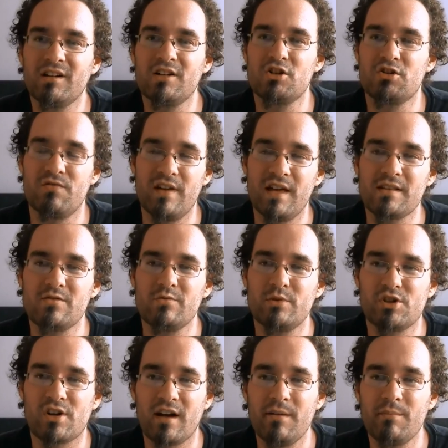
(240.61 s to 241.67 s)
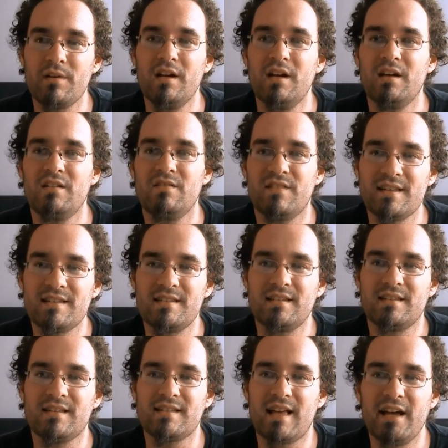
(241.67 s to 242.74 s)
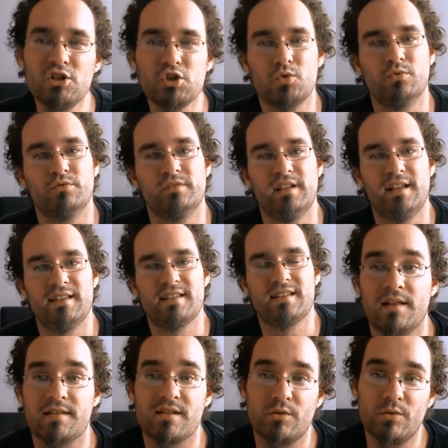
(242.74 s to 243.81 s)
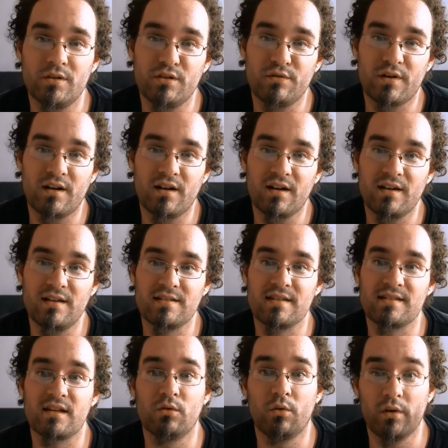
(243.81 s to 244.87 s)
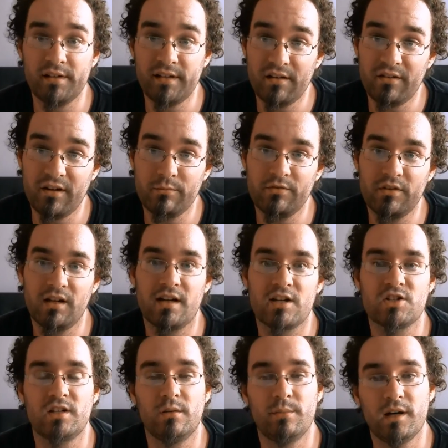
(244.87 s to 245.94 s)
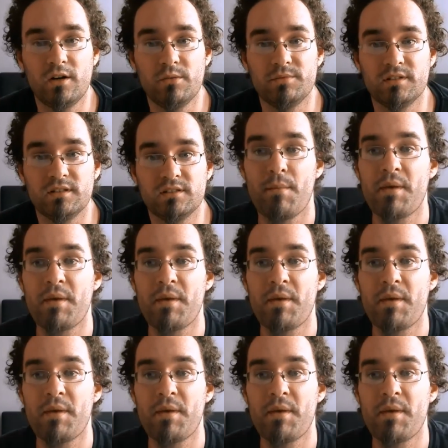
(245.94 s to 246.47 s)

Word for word: wirklich schwer zu beschreiben, in was sich das einstufen lässt. Jetzt natürlich die Frage, ist es ein All-Day-Vape, wie der Hersteller behauptet?